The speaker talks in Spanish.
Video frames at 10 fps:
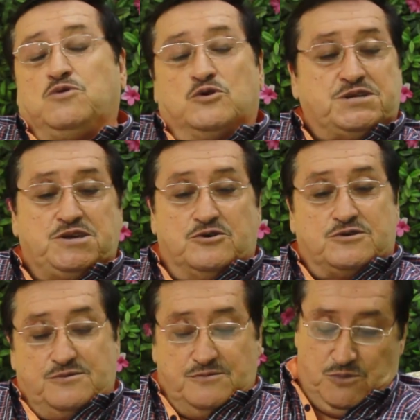No,
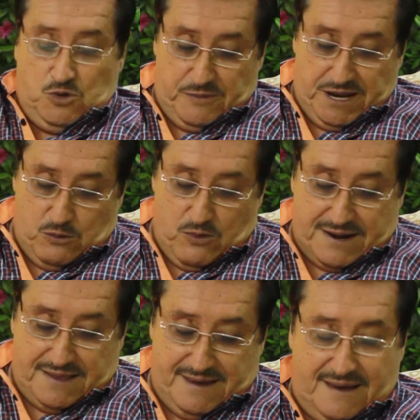señor, no me la
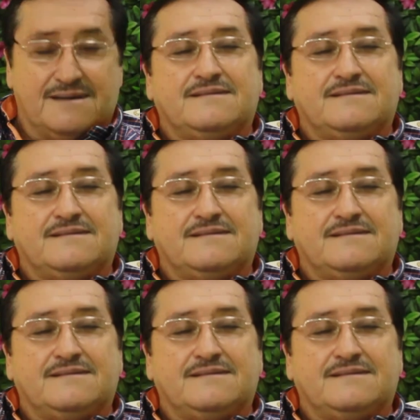guarde.